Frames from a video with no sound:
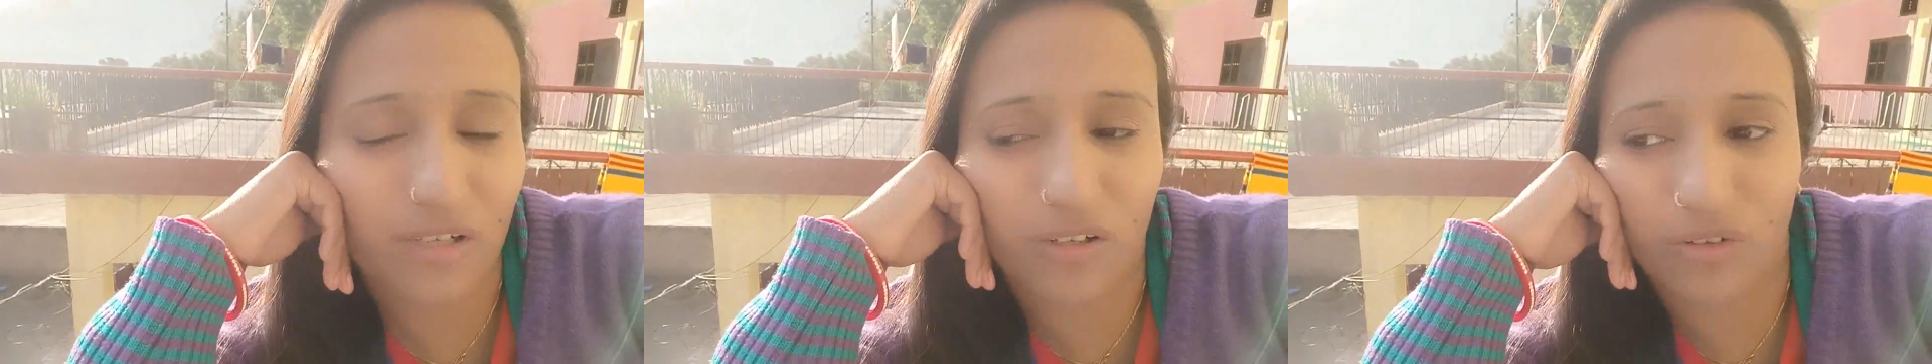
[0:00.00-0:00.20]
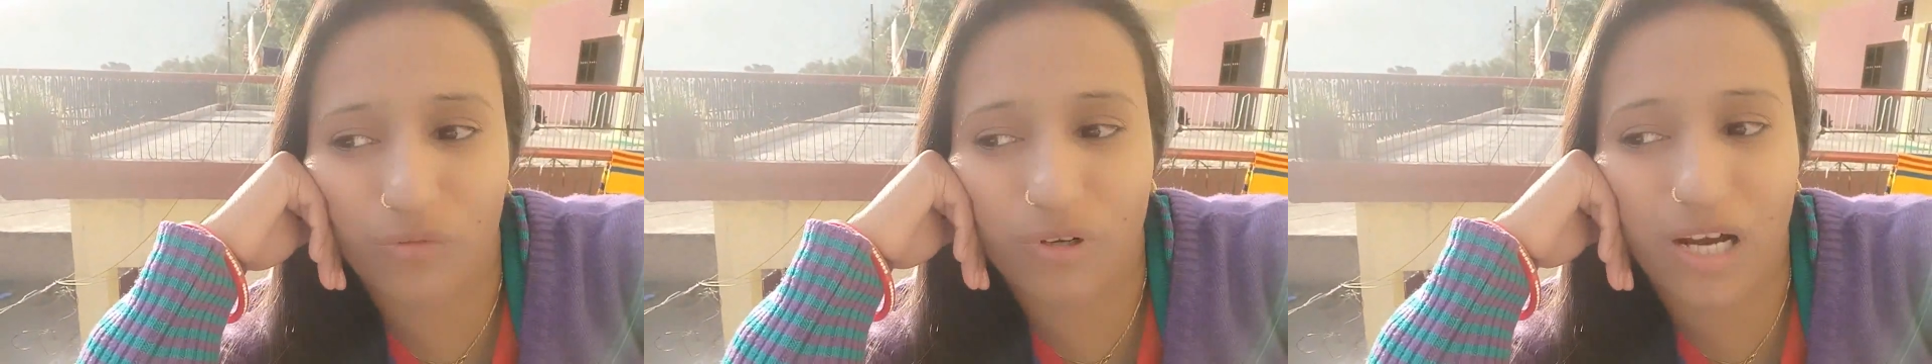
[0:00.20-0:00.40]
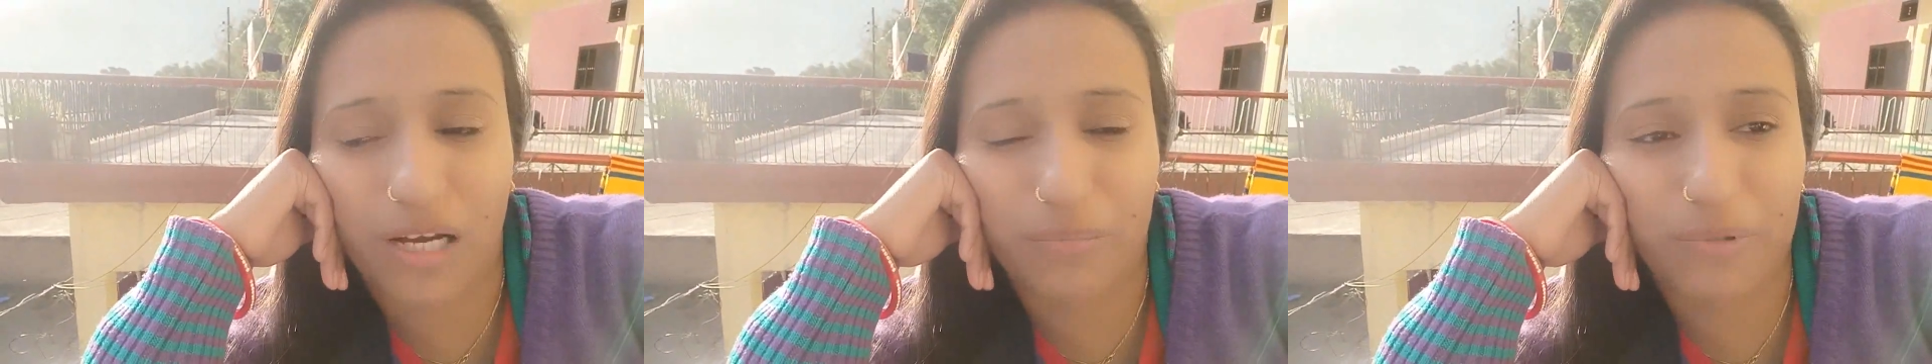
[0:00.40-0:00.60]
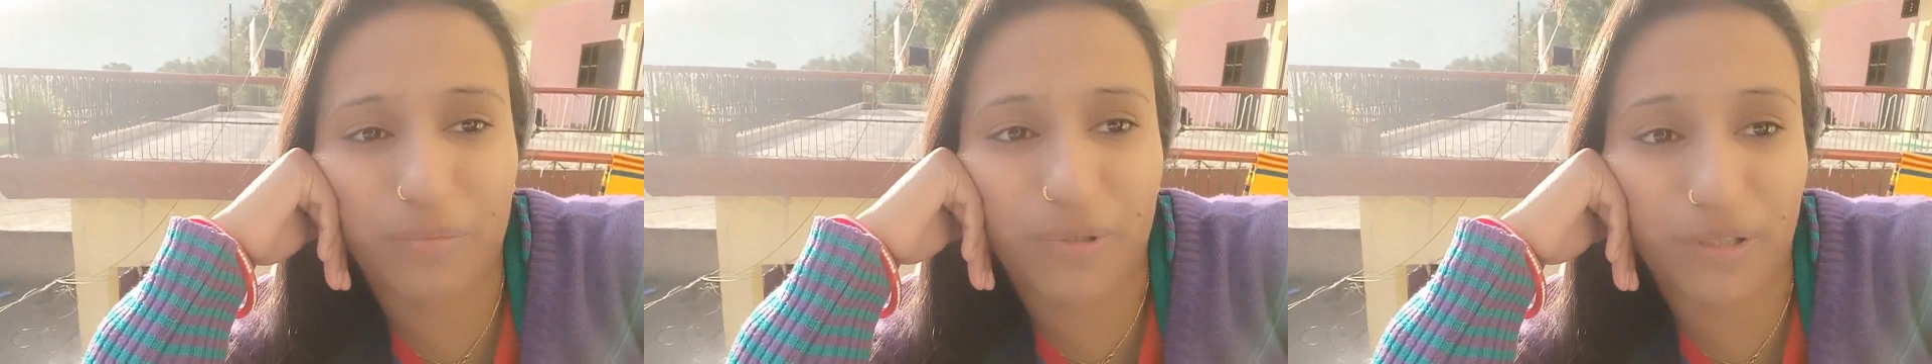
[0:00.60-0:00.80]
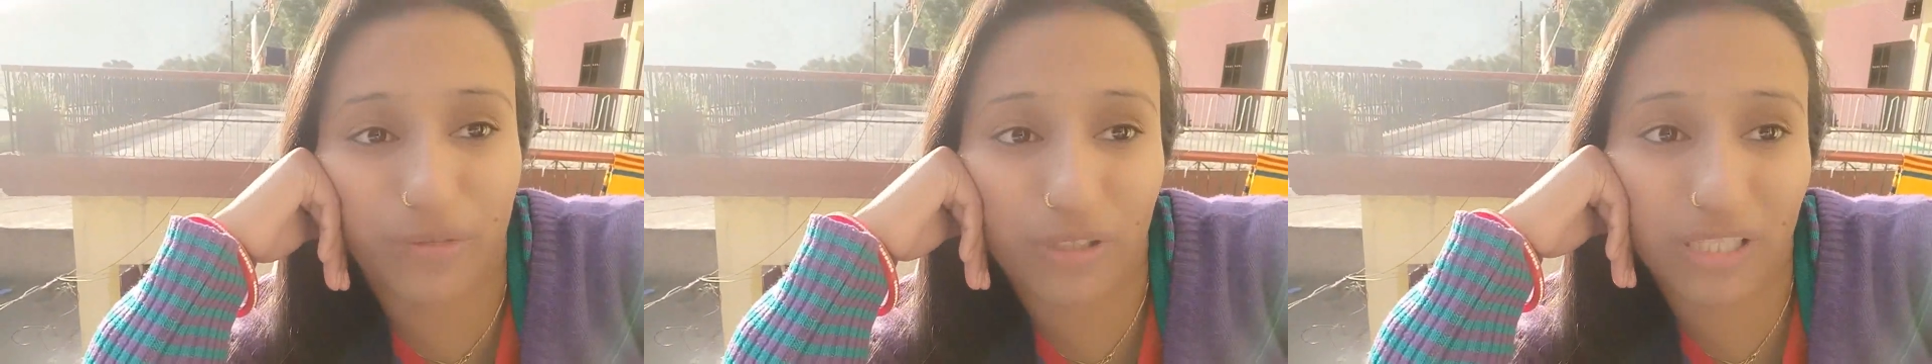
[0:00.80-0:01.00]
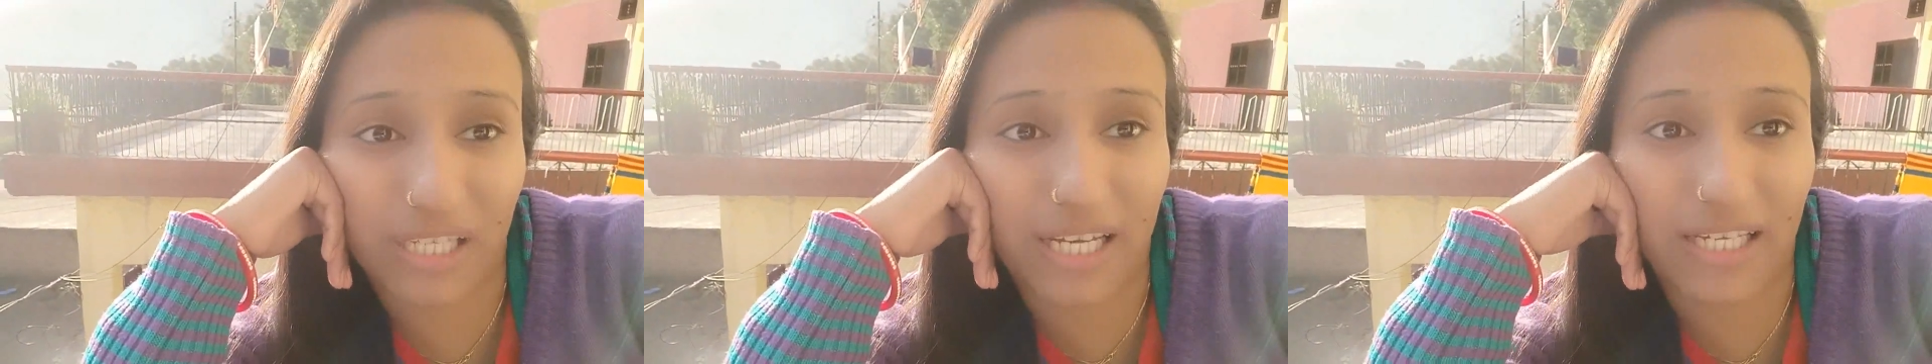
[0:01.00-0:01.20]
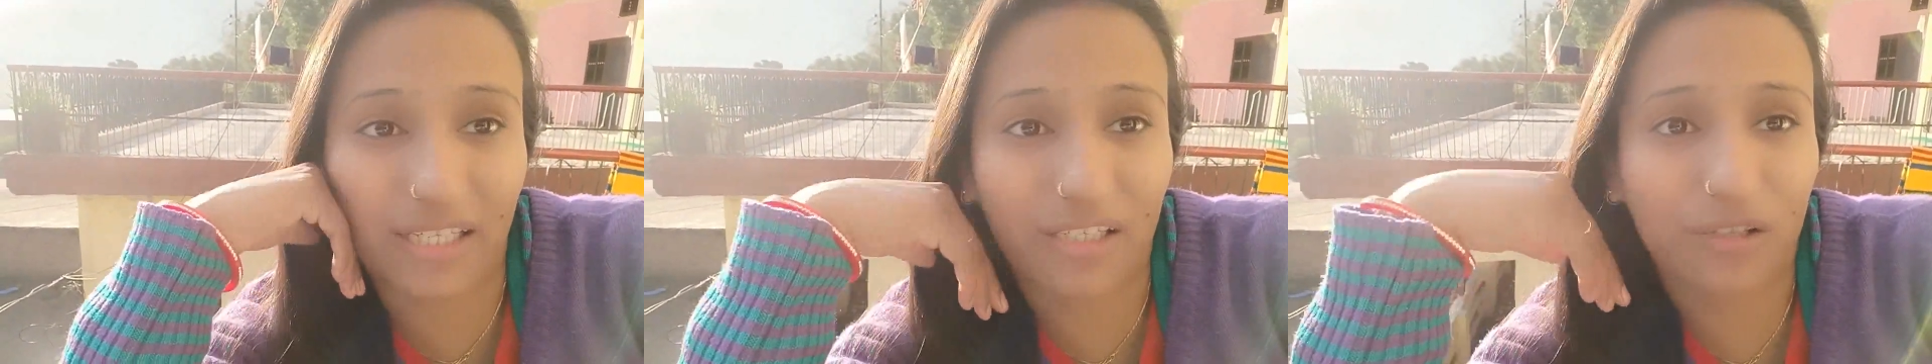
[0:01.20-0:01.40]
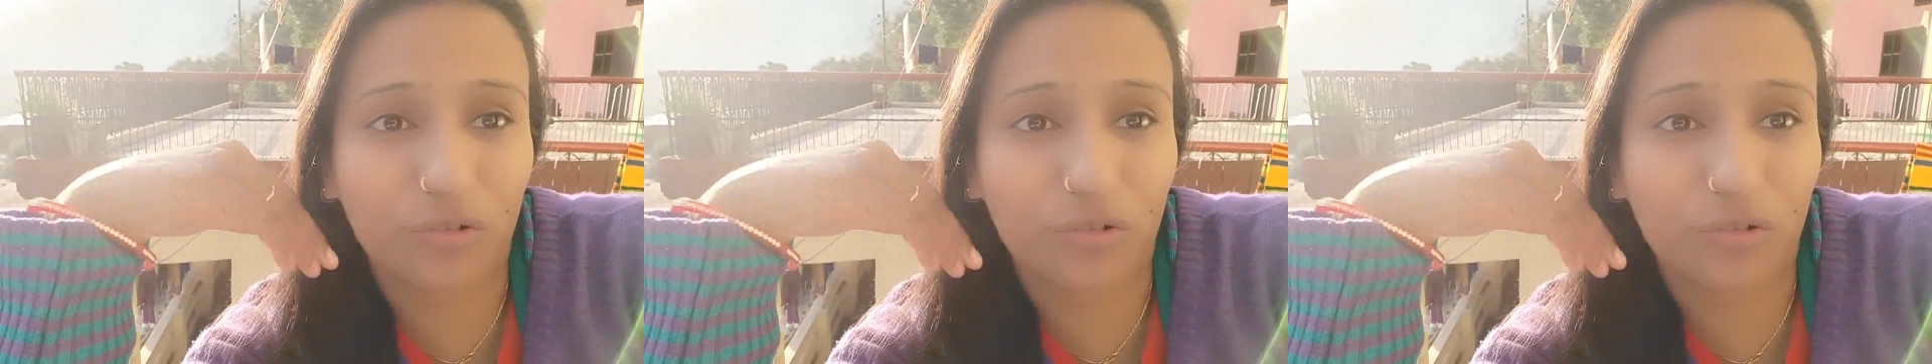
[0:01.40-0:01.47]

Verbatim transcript: वहाँ भी भगवती आएगी